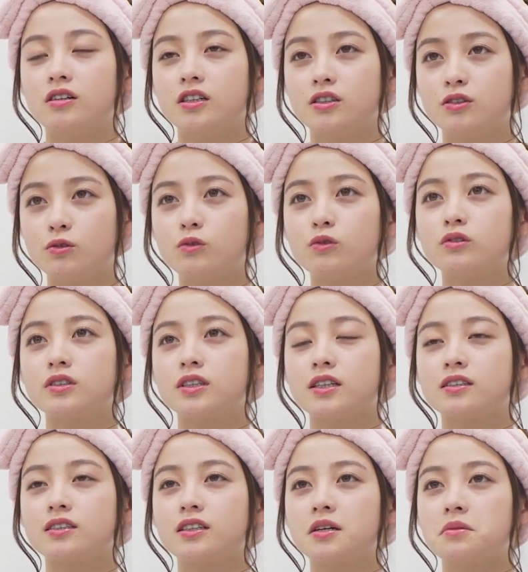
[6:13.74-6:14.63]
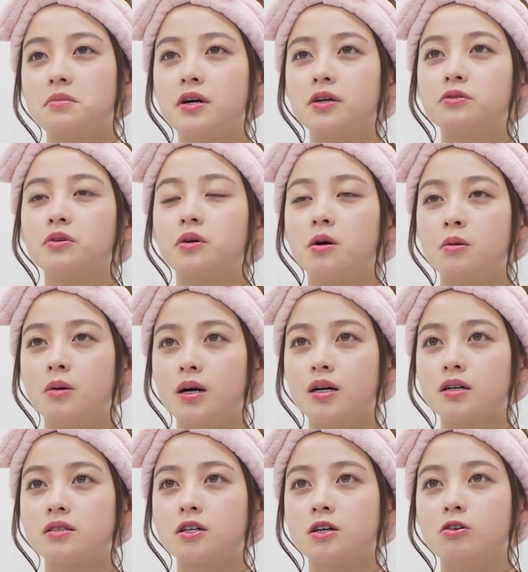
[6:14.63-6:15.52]
割と撮影前とか
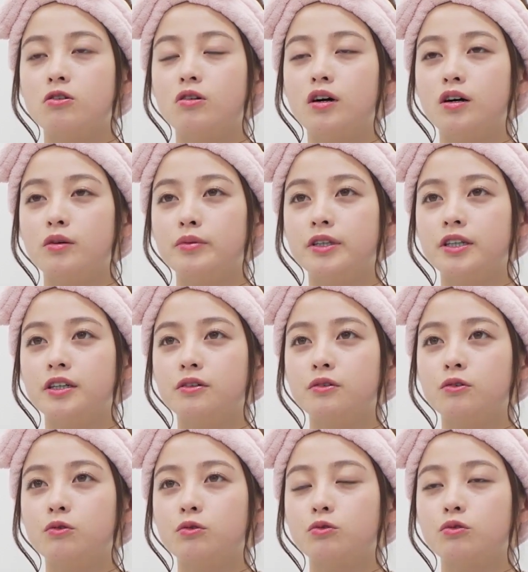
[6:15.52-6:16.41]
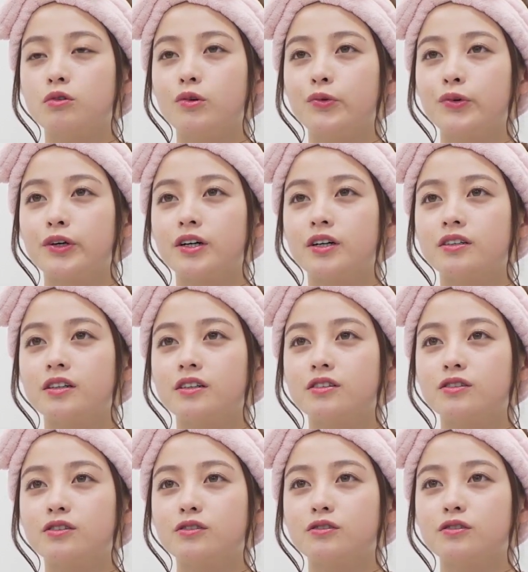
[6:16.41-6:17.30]
はシャワー浴びていくことが多いか
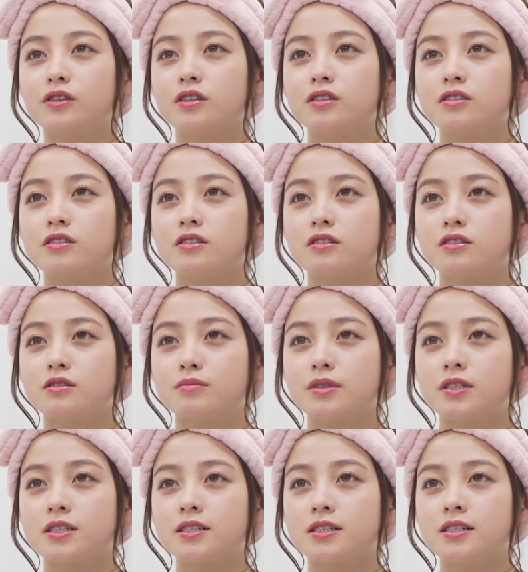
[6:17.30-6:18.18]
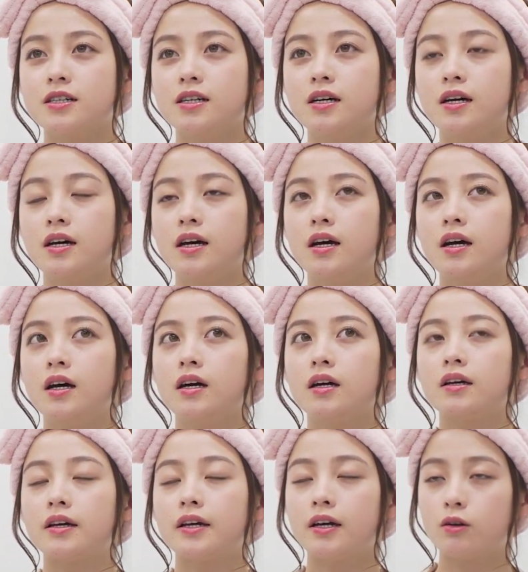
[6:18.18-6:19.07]
なっていう感じです
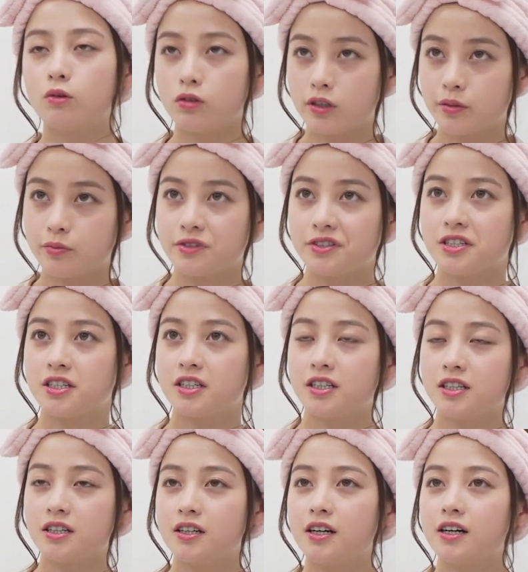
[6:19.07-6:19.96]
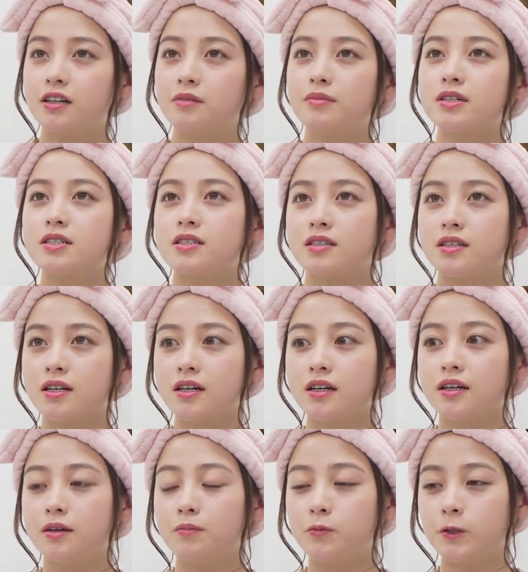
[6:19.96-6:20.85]
結構気持ち切り替わります
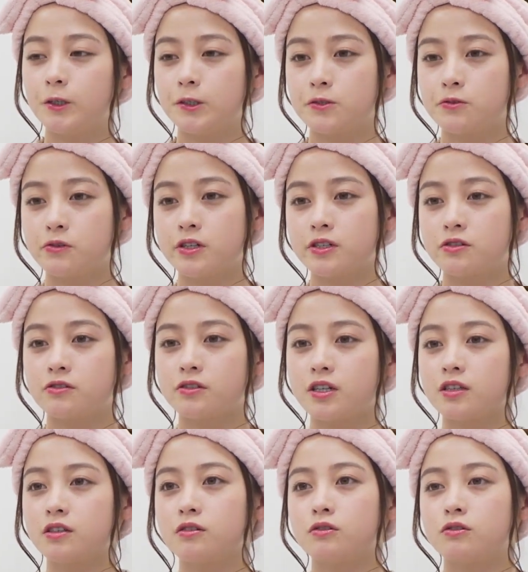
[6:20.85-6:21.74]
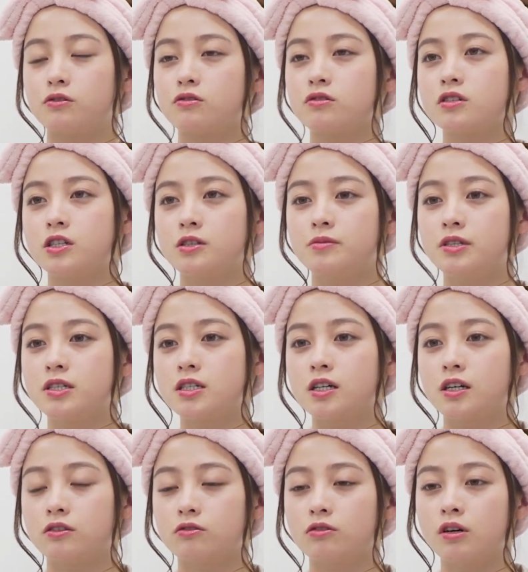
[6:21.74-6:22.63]
ねやっぱり忙しくなってくると睡眠
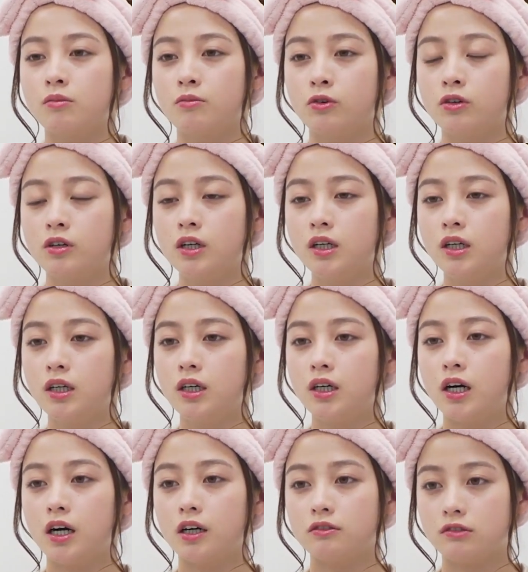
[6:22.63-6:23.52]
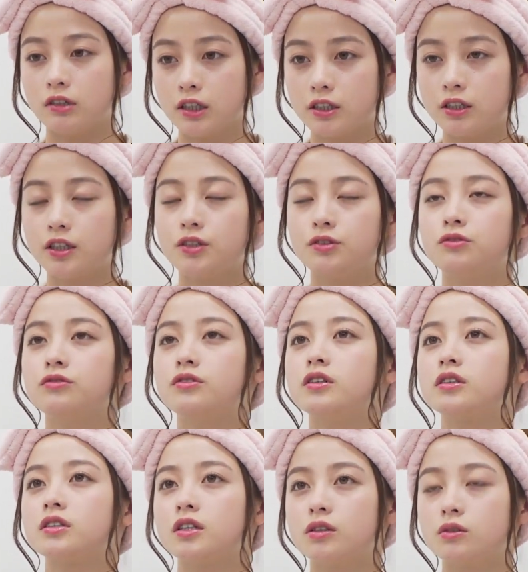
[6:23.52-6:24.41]
時間とかもあの減っていく
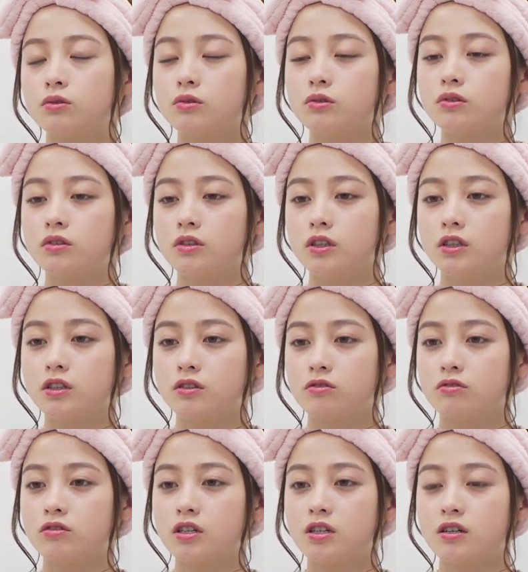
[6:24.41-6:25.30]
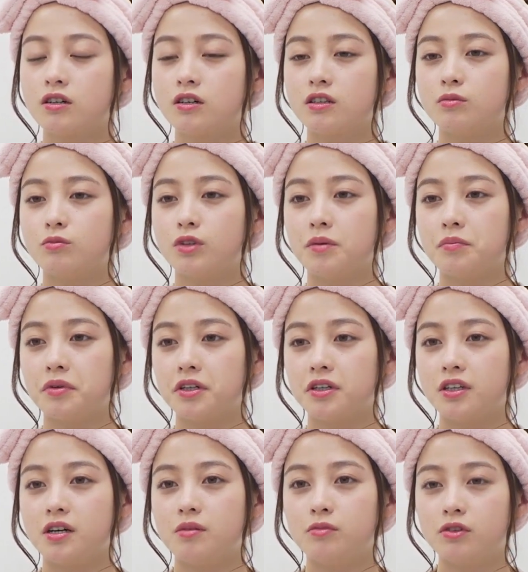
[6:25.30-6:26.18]
んですけどそんな中でもやっ
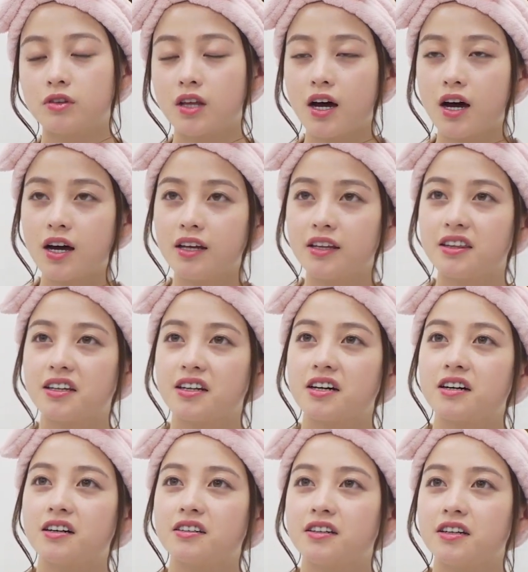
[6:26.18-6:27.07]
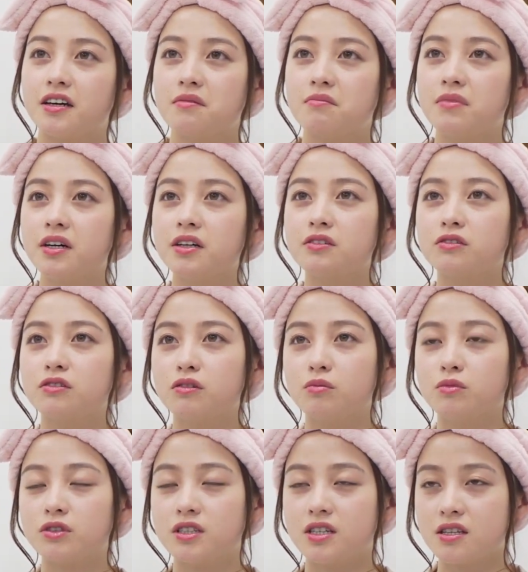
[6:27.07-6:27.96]
ぱり眠たいって中で現場行く
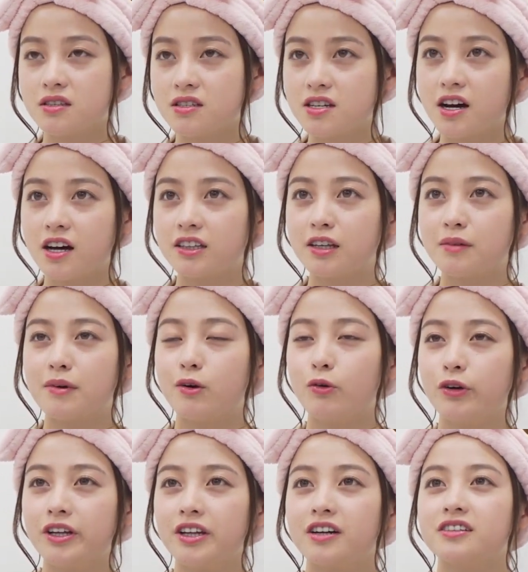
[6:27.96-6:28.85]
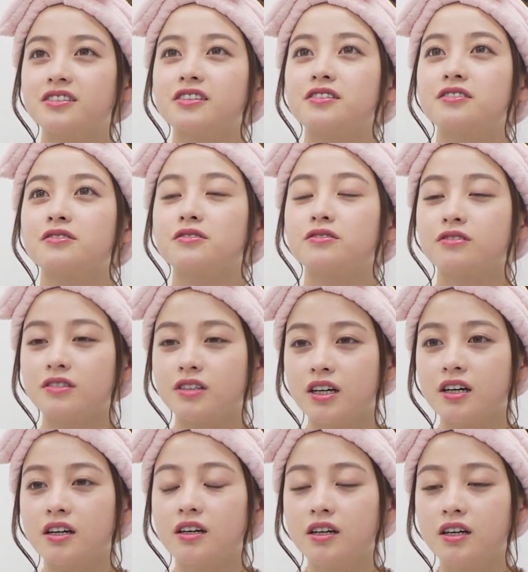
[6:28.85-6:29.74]
ともう全然頭が起きなかったりする
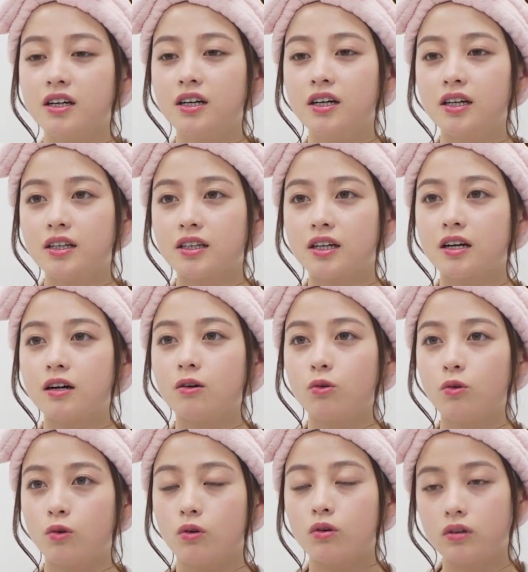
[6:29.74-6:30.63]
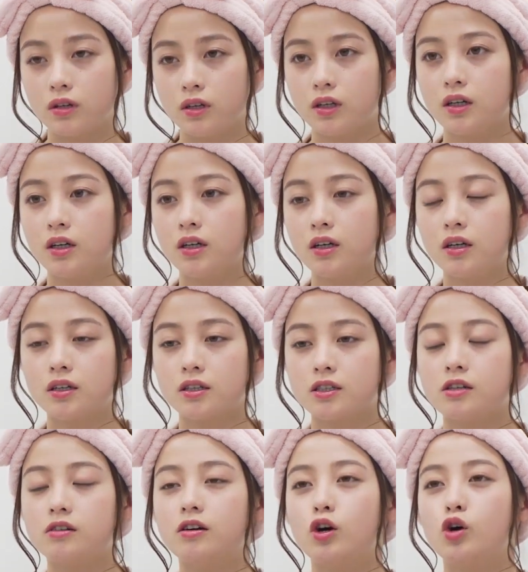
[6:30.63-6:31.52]
のでなんかこ
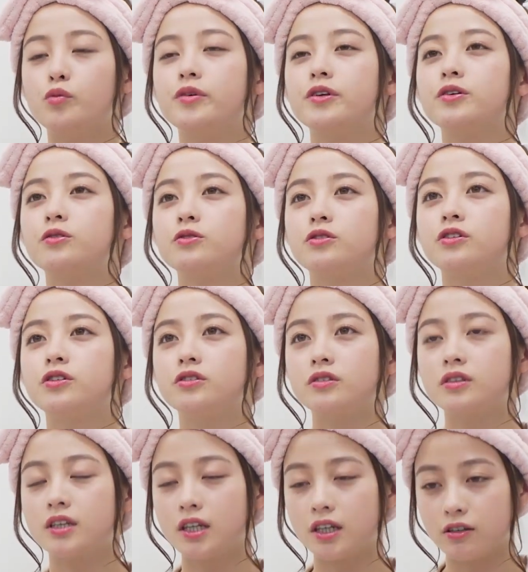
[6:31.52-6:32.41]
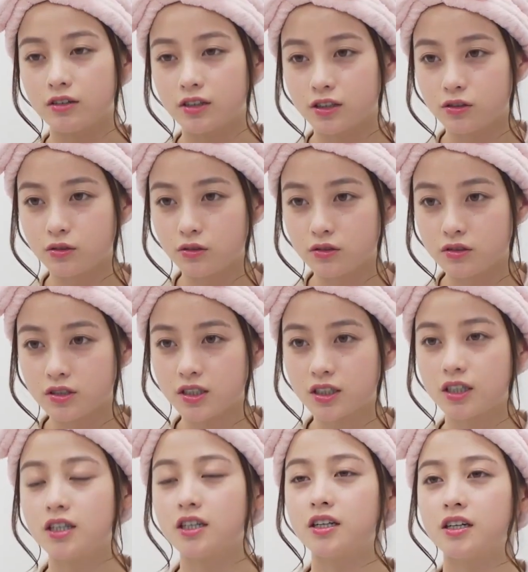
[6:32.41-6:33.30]
うシャワーを浴びることによって割と
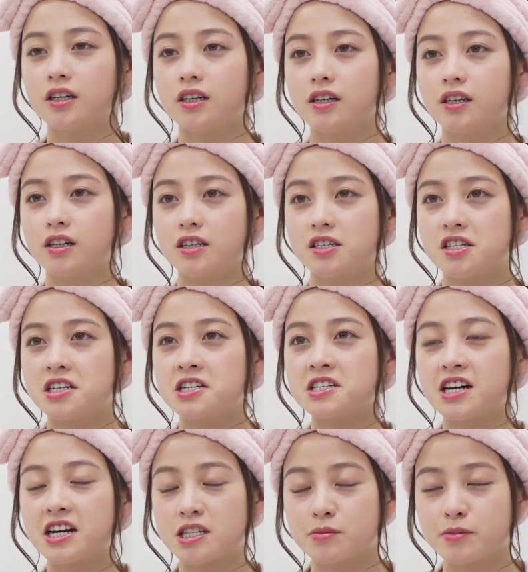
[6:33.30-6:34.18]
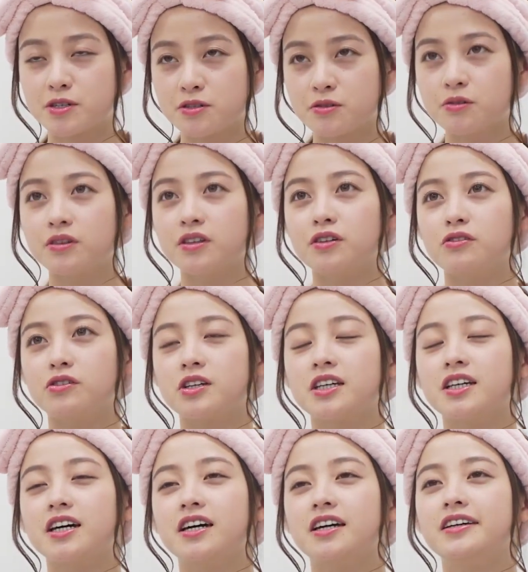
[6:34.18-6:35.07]
すっきり一日始めるぞってい
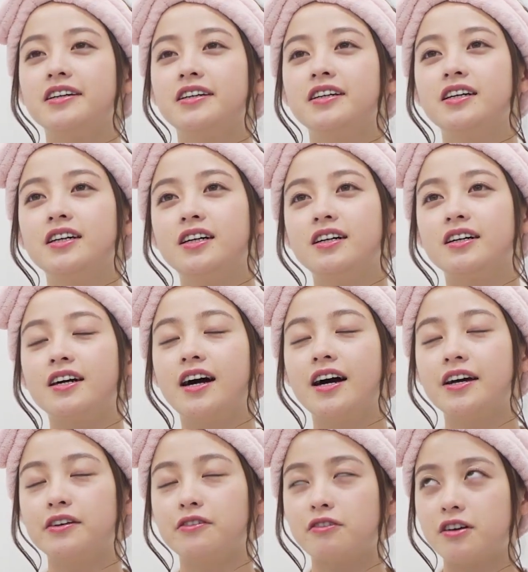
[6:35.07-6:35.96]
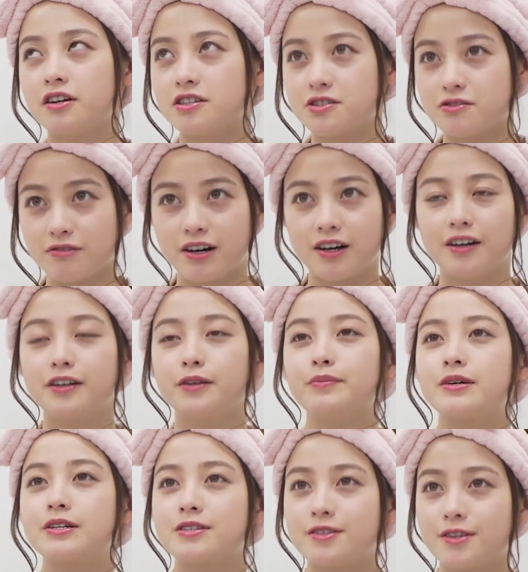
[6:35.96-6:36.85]
う気合が入る感じはあ
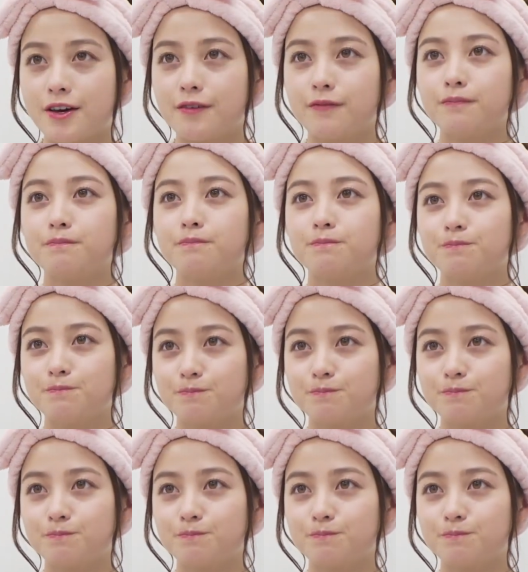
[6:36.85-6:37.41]
りますね